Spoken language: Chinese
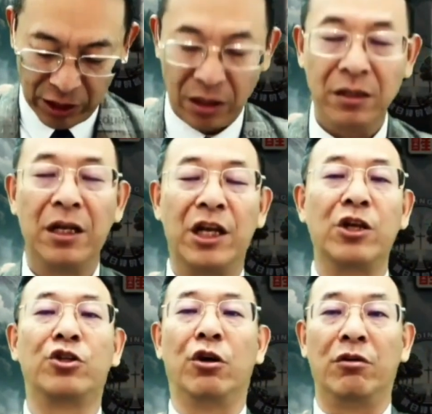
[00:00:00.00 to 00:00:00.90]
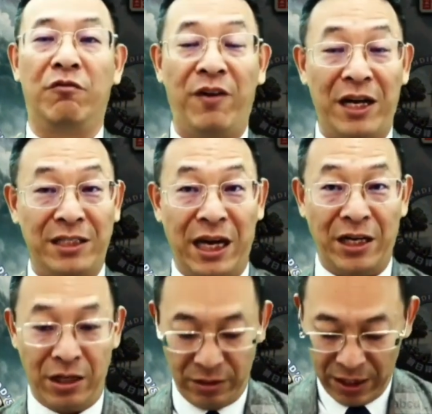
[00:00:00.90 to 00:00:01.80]
的领袖法利赛
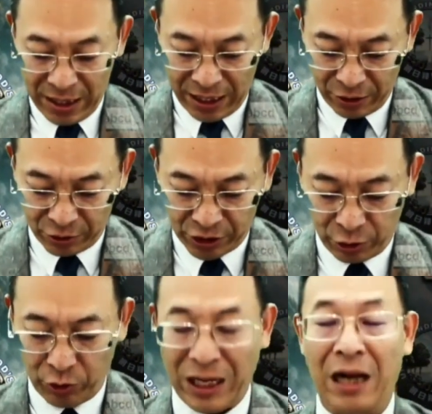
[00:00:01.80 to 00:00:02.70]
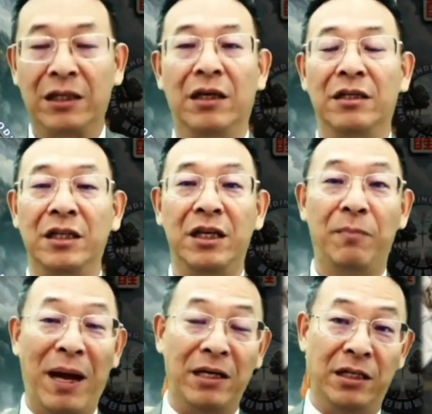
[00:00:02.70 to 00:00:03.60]
人还有西律党的一
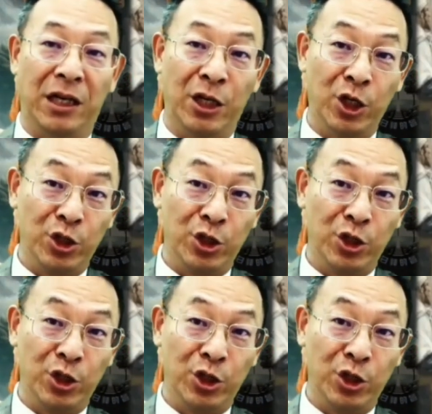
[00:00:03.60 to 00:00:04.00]
般人呢，